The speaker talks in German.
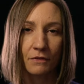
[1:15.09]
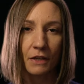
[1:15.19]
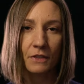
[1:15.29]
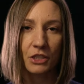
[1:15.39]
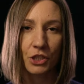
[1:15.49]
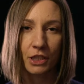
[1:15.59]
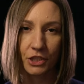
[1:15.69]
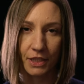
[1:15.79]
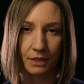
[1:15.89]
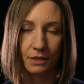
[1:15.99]

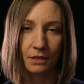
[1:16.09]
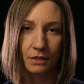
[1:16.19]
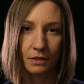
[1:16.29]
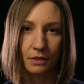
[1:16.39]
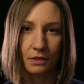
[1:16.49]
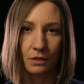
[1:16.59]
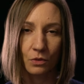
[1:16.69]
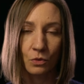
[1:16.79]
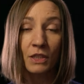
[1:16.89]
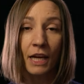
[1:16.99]
Waffenstillstand
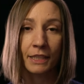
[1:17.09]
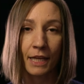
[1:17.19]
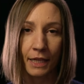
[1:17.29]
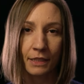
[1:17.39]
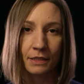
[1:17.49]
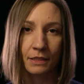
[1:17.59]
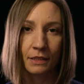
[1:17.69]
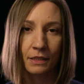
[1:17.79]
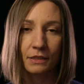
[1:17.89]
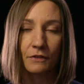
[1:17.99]
und ein Ende
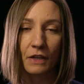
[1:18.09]
der